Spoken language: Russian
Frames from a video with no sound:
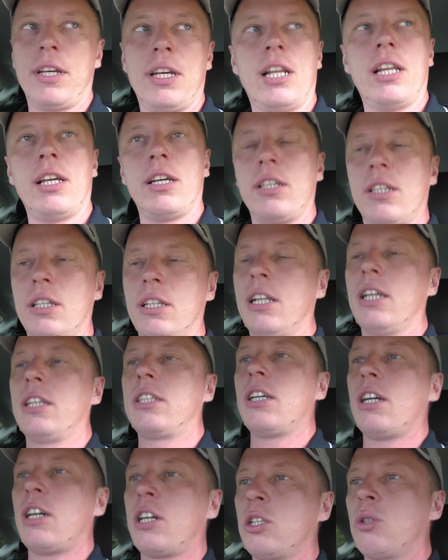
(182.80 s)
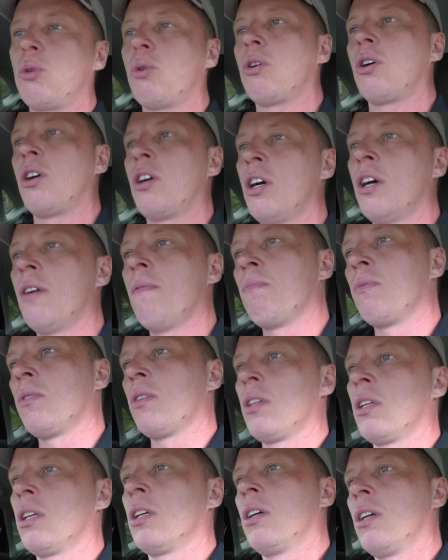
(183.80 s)
Или для тех, кто
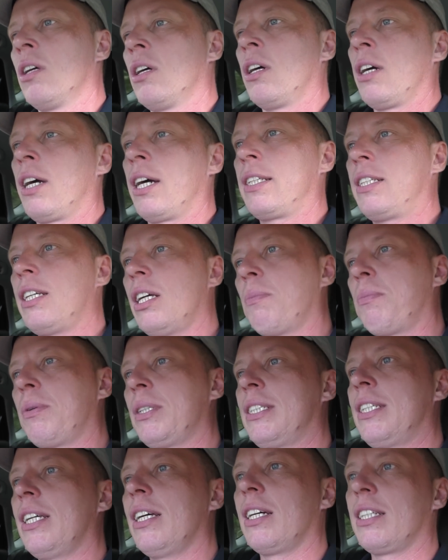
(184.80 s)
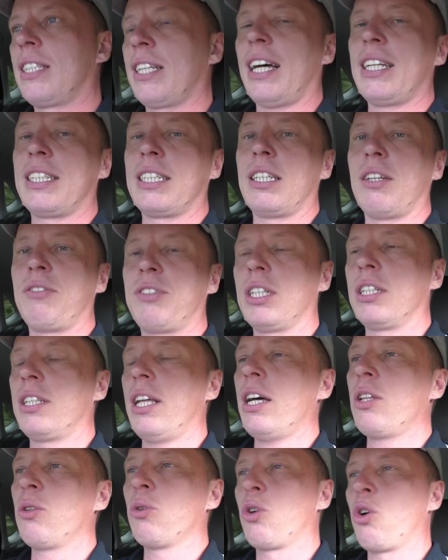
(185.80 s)
хотел бы сделать раз и
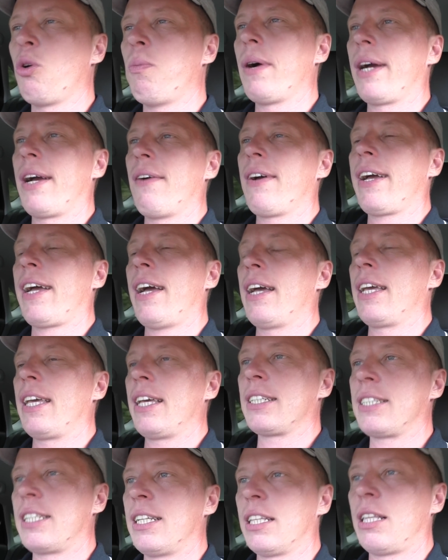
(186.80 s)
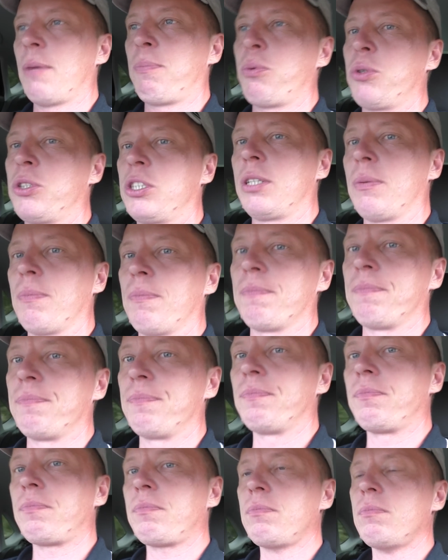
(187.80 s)
навсегда. Ну, грубо говоря, если, допустим,
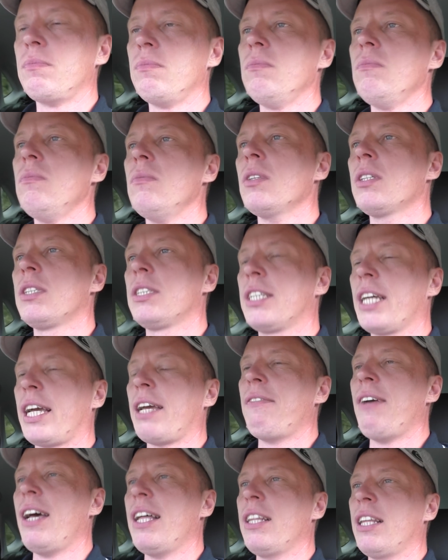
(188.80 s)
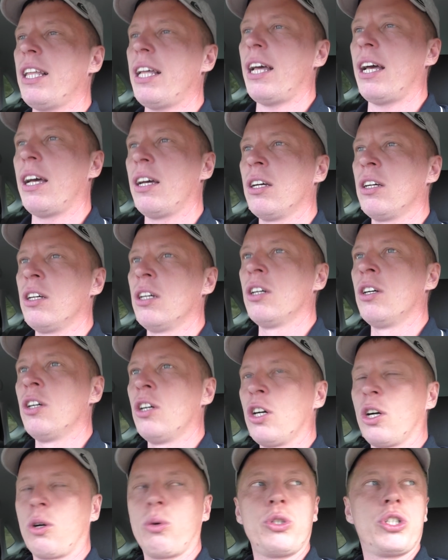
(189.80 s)
деревянная
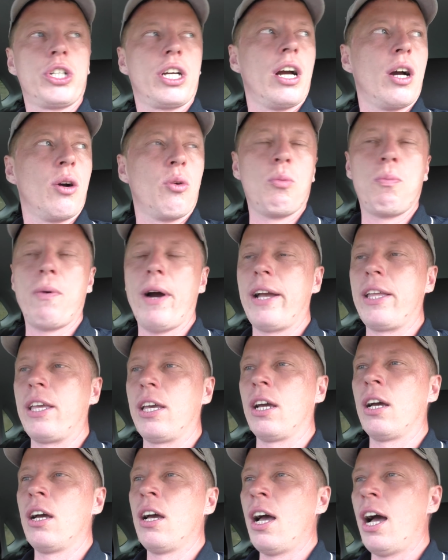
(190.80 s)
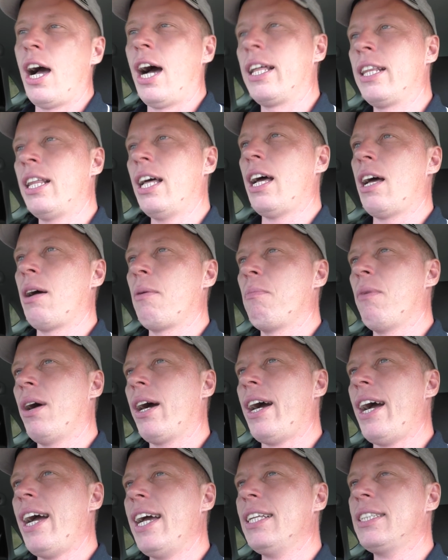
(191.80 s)
ручка у бани, она
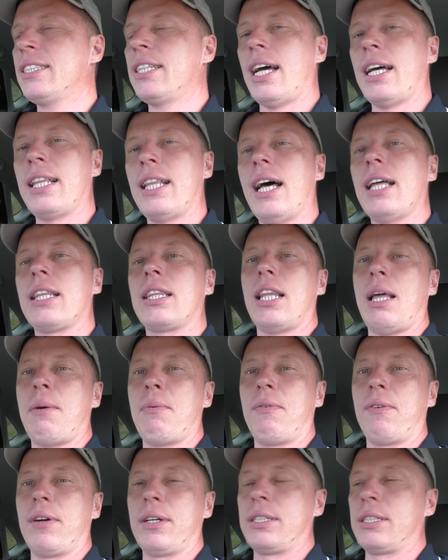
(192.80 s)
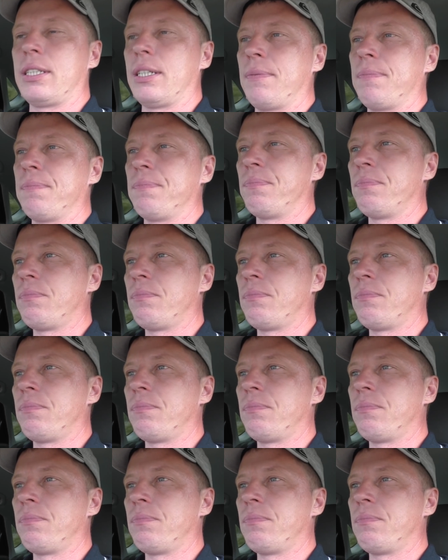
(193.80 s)
морается, она отламывается.